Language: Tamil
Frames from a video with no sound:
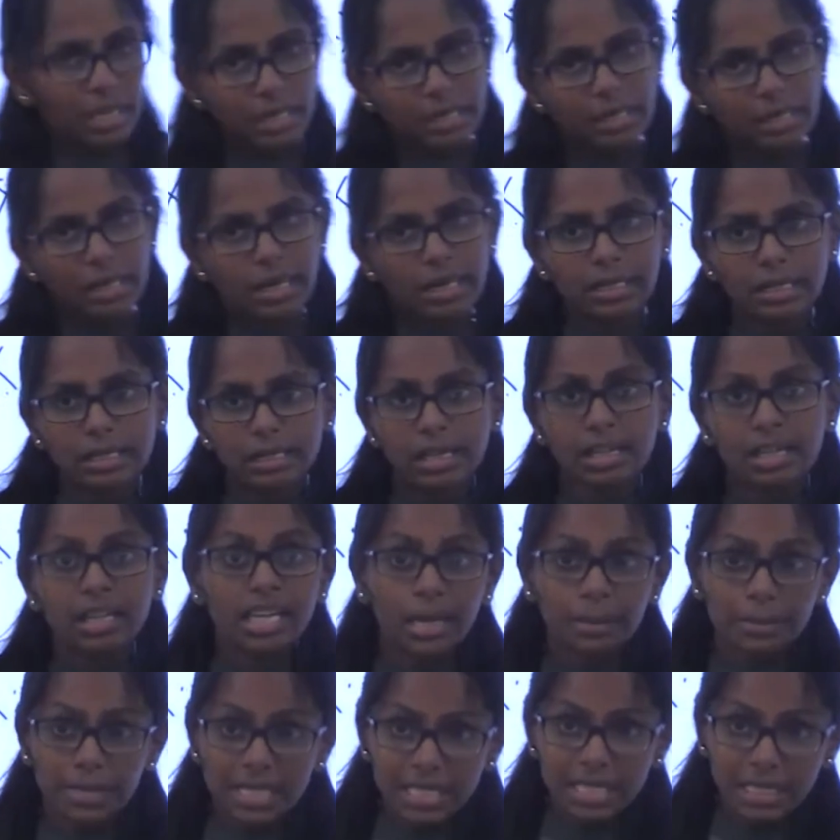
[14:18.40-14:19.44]
ரெண்டு லெட்டர் தான்
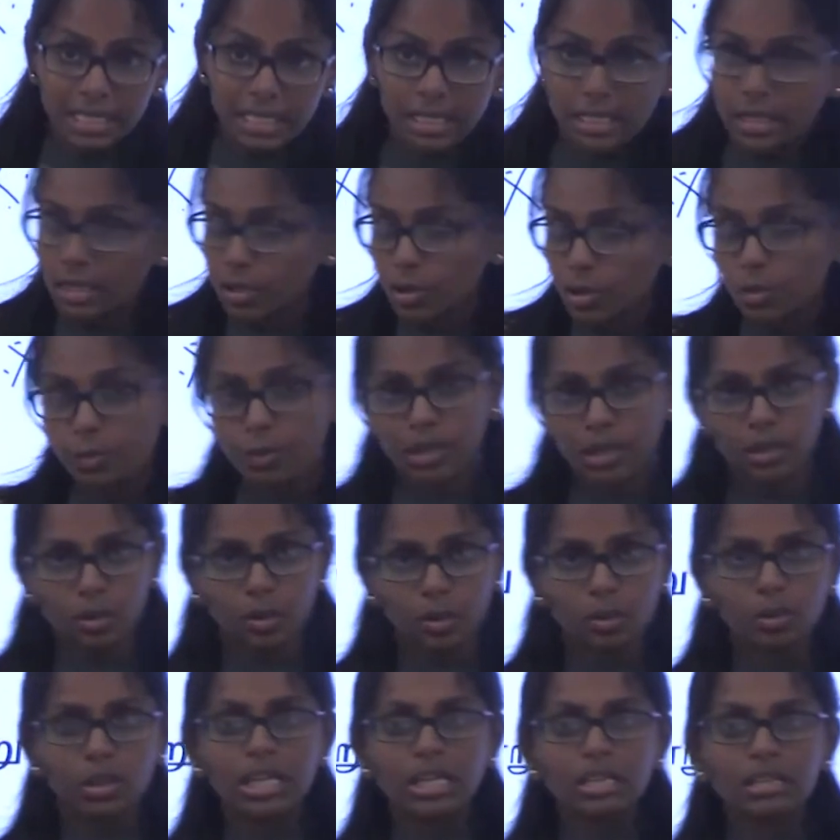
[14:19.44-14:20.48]
ஏபிசிடிலையும்
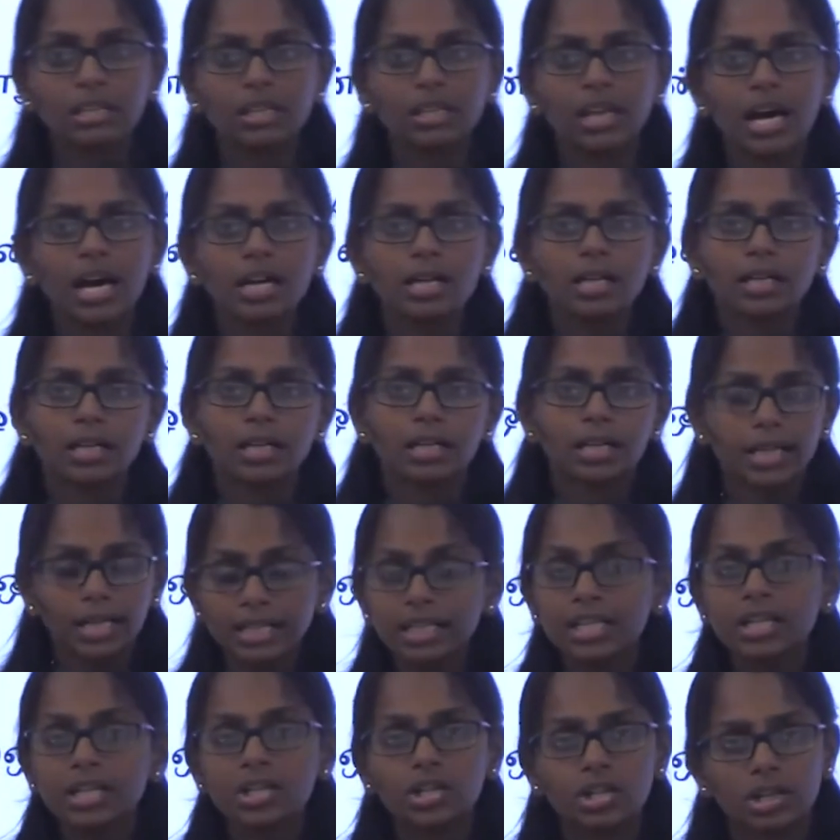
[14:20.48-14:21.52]
இருக்கணும் இதுதான்
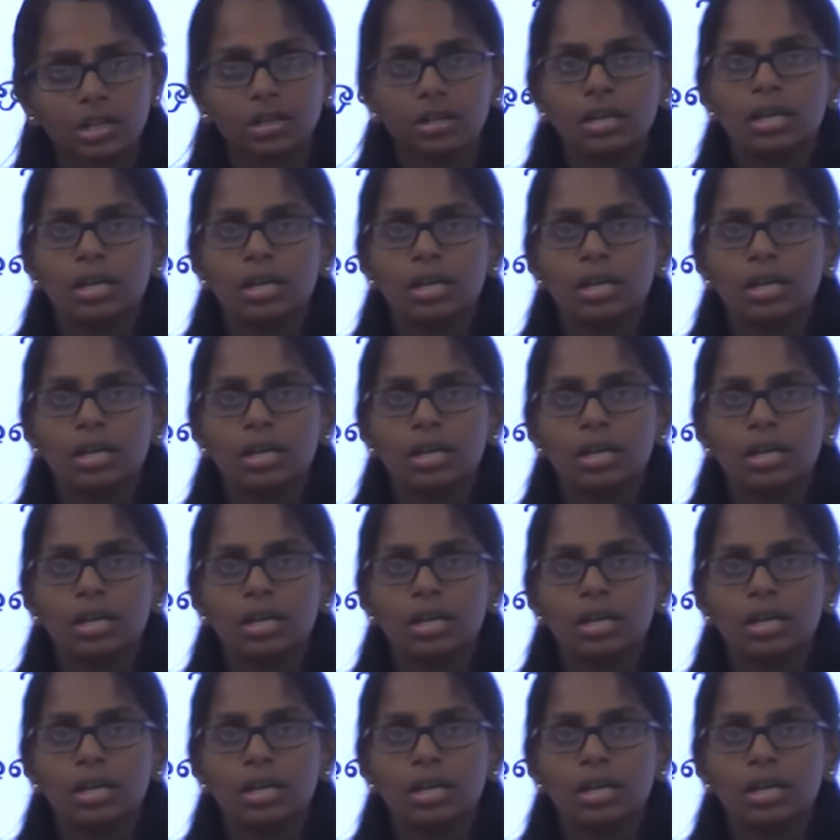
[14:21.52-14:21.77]
கண்டிஷன்